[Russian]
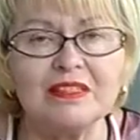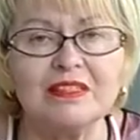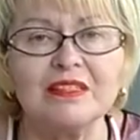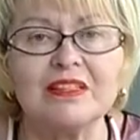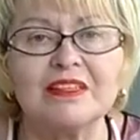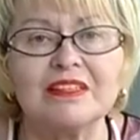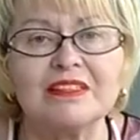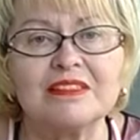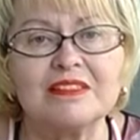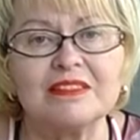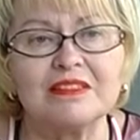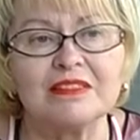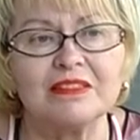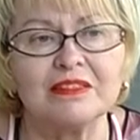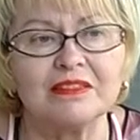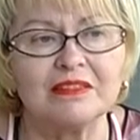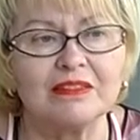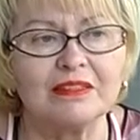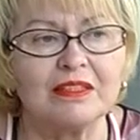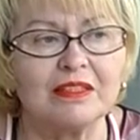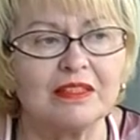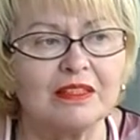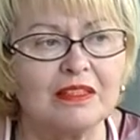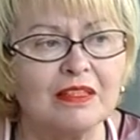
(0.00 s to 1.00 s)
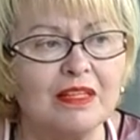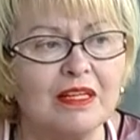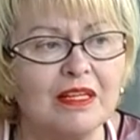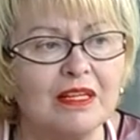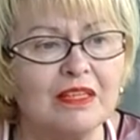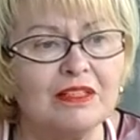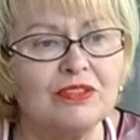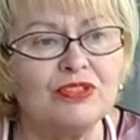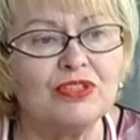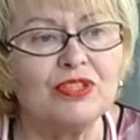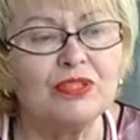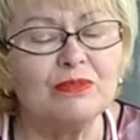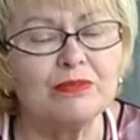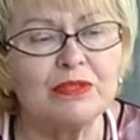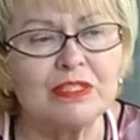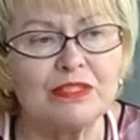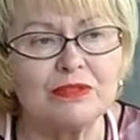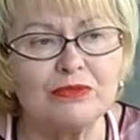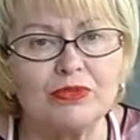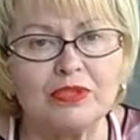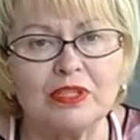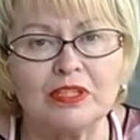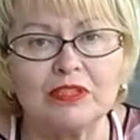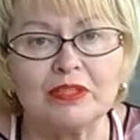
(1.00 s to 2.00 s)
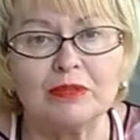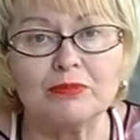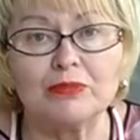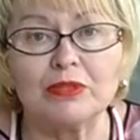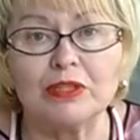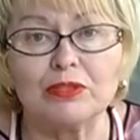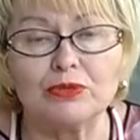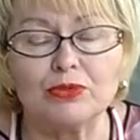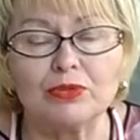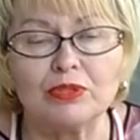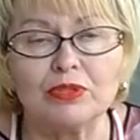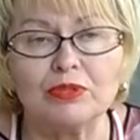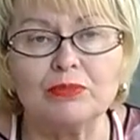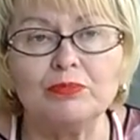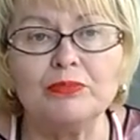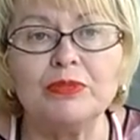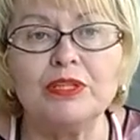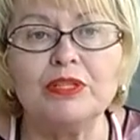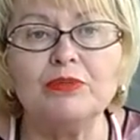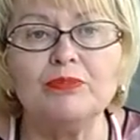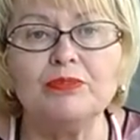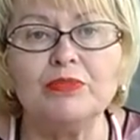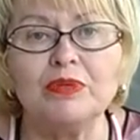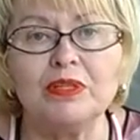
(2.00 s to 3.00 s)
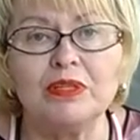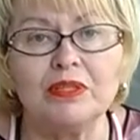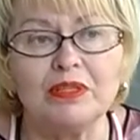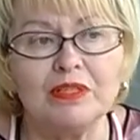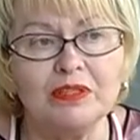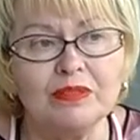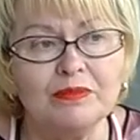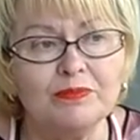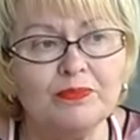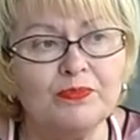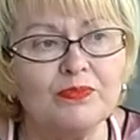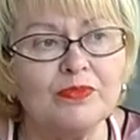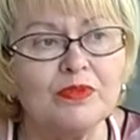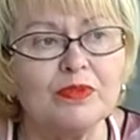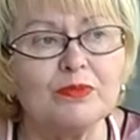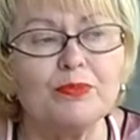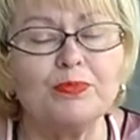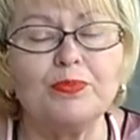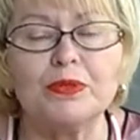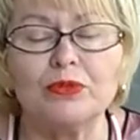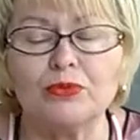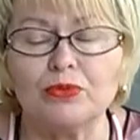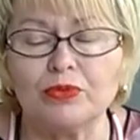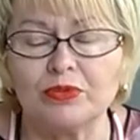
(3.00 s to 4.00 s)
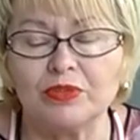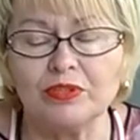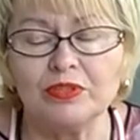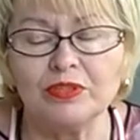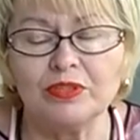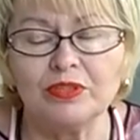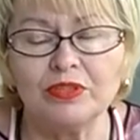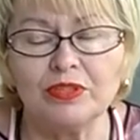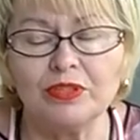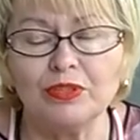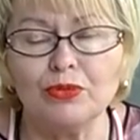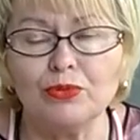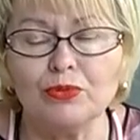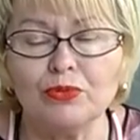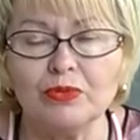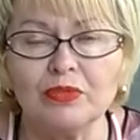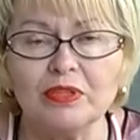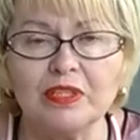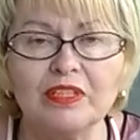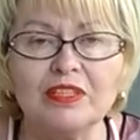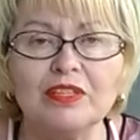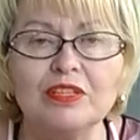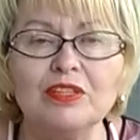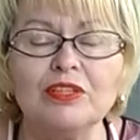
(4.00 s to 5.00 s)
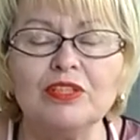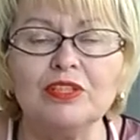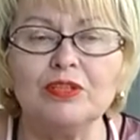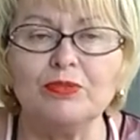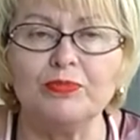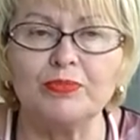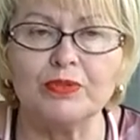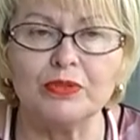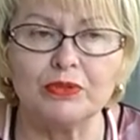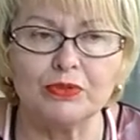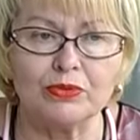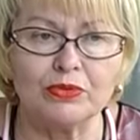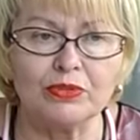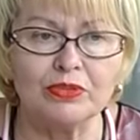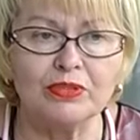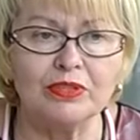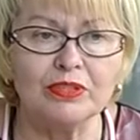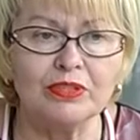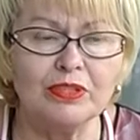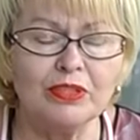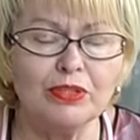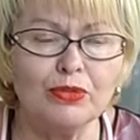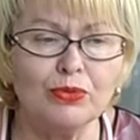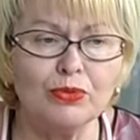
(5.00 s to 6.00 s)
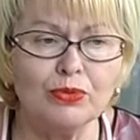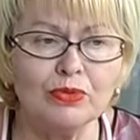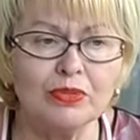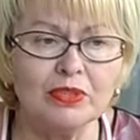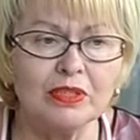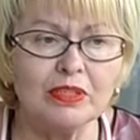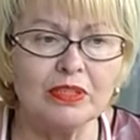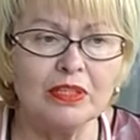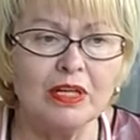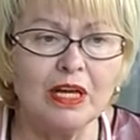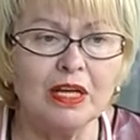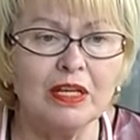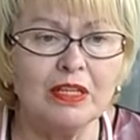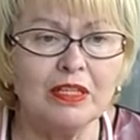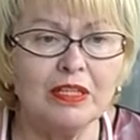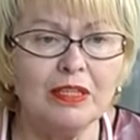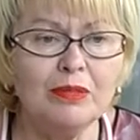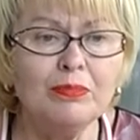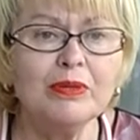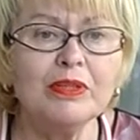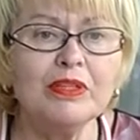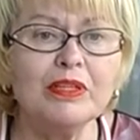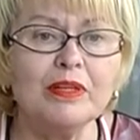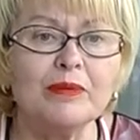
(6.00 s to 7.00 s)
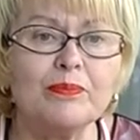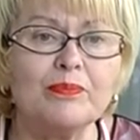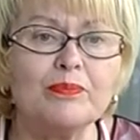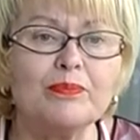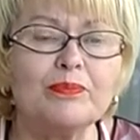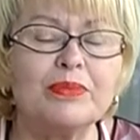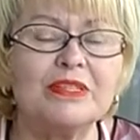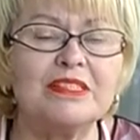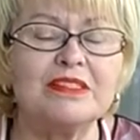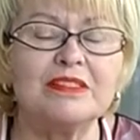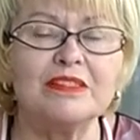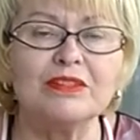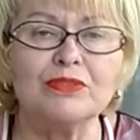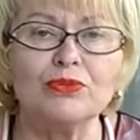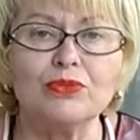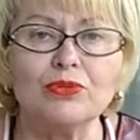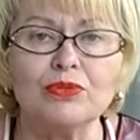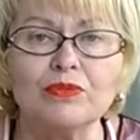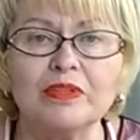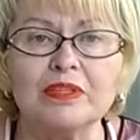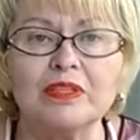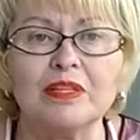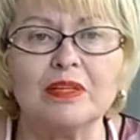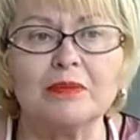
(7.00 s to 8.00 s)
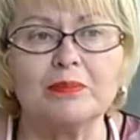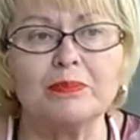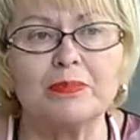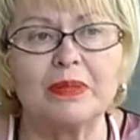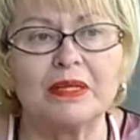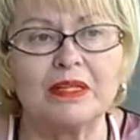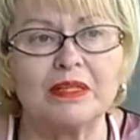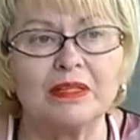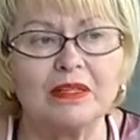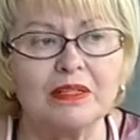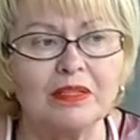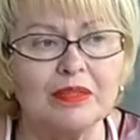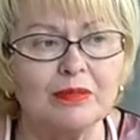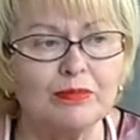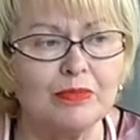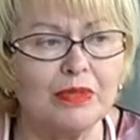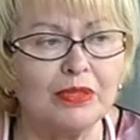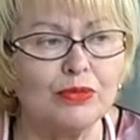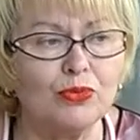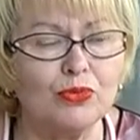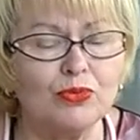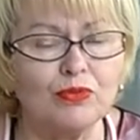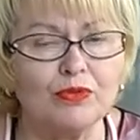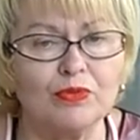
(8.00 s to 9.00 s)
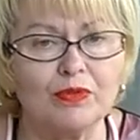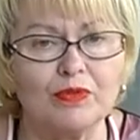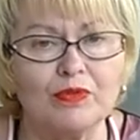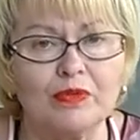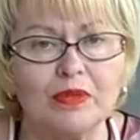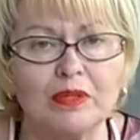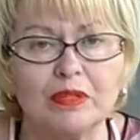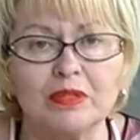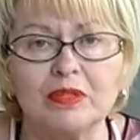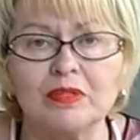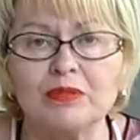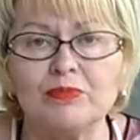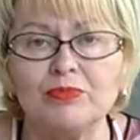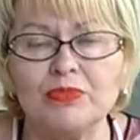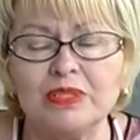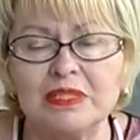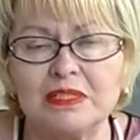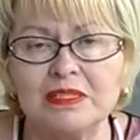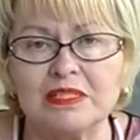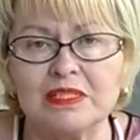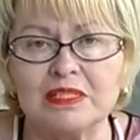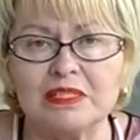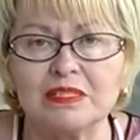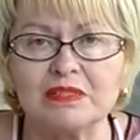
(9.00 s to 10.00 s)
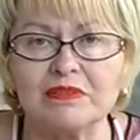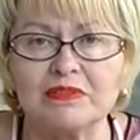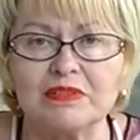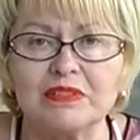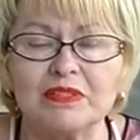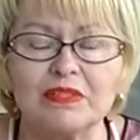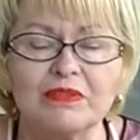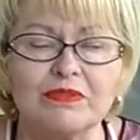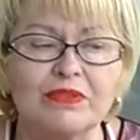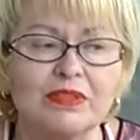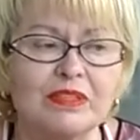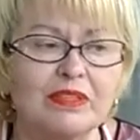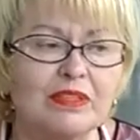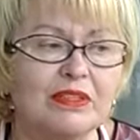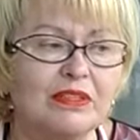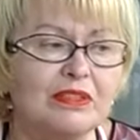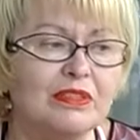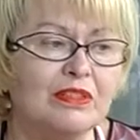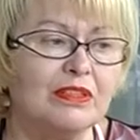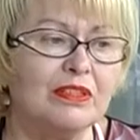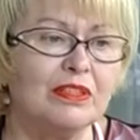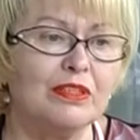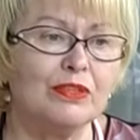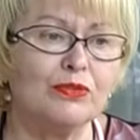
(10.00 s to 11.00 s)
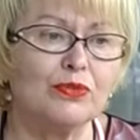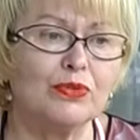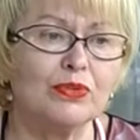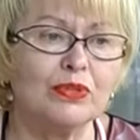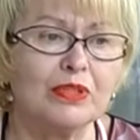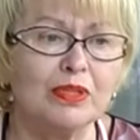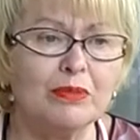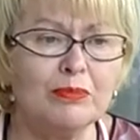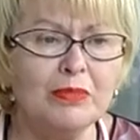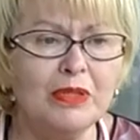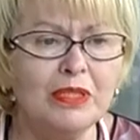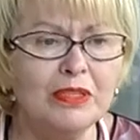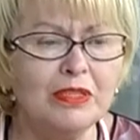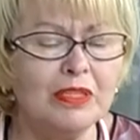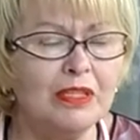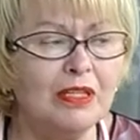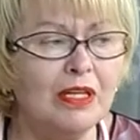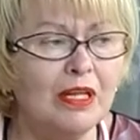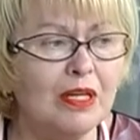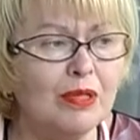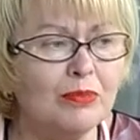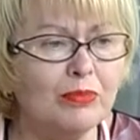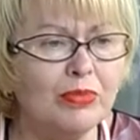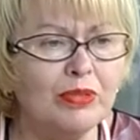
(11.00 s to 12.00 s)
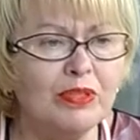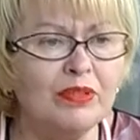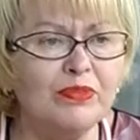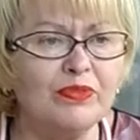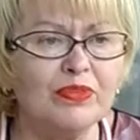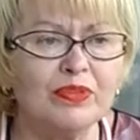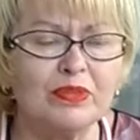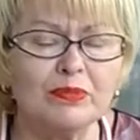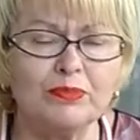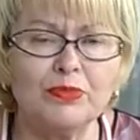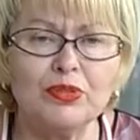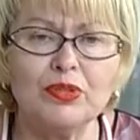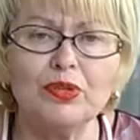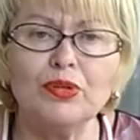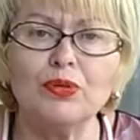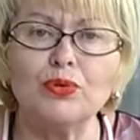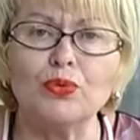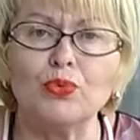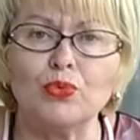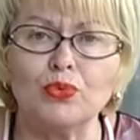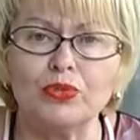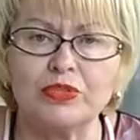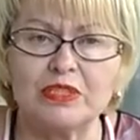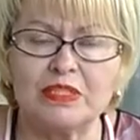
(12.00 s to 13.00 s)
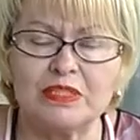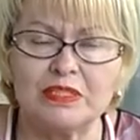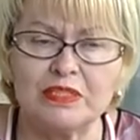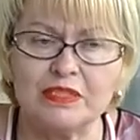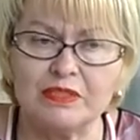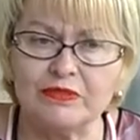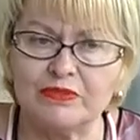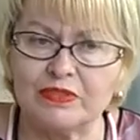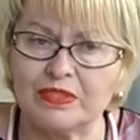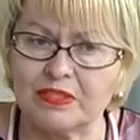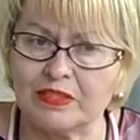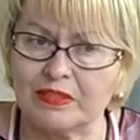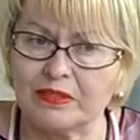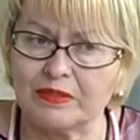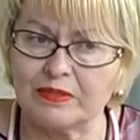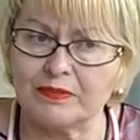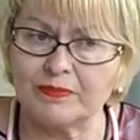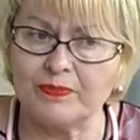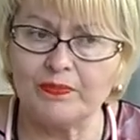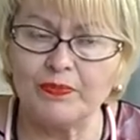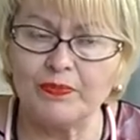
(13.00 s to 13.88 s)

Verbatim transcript: и оценка тем результатам, которые мы имели пилотных регионах и непилотных регионах. И была презентована программа нового Министерства здравоохранения и его команды по реформированию отрасли в целом.